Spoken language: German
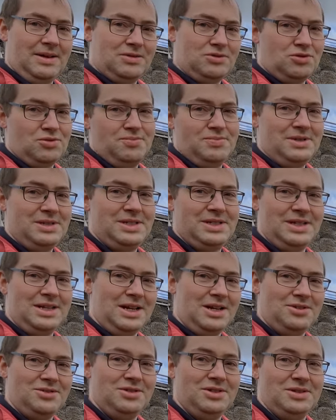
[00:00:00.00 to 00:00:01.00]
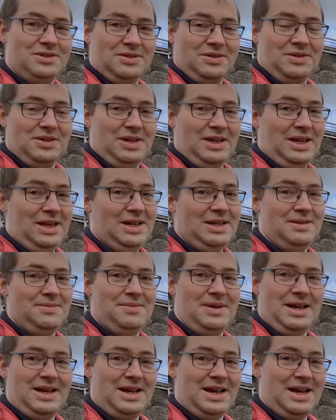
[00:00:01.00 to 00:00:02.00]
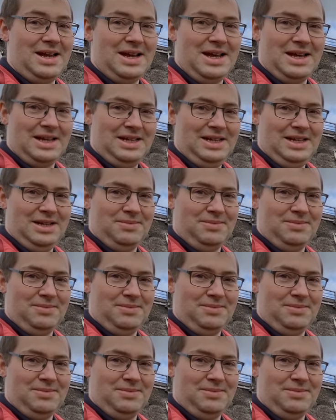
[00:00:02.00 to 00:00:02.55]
so ein bisschen natürlich äh, jede Menge Energie